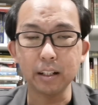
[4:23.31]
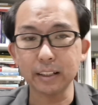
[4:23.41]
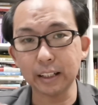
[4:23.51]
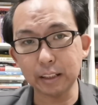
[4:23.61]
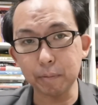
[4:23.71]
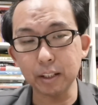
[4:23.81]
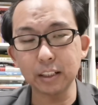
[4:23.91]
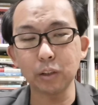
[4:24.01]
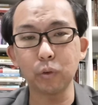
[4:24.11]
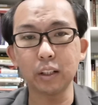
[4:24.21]
在前面的
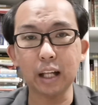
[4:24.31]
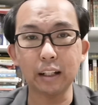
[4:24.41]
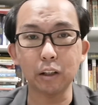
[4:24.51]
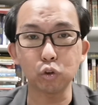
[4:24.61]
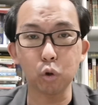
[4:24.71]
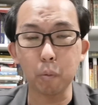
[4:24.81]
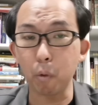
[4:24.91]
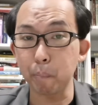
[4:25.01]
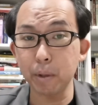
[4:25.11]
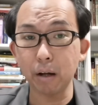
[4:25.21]
经文谈到说，
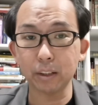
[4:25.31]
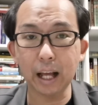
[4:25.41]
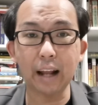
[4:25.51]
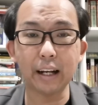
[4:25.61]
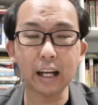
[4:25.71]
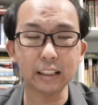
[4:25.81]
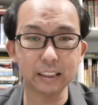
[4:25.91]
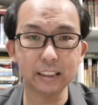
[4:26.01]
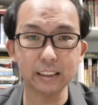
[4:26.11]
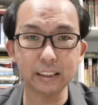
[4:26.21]
我们不要贪爱
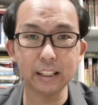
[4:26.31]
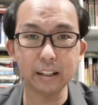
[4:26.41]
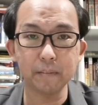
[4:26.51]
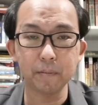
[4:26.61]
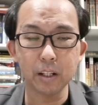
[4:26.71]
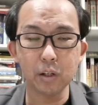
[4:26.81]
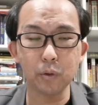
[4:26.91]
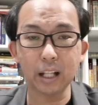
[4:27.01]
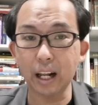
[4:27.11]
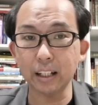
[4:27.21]
世界，因
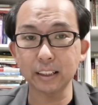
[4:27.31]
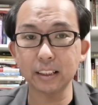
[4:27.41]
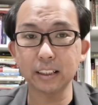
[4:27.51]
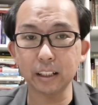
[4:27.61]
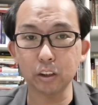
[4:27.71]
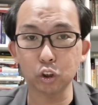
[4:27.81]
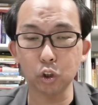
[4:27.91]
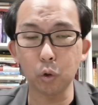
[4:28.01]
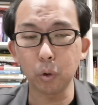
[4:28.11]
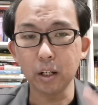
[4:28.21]
为贪爱世界的
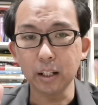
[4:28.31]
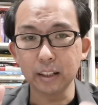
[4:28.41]
时候，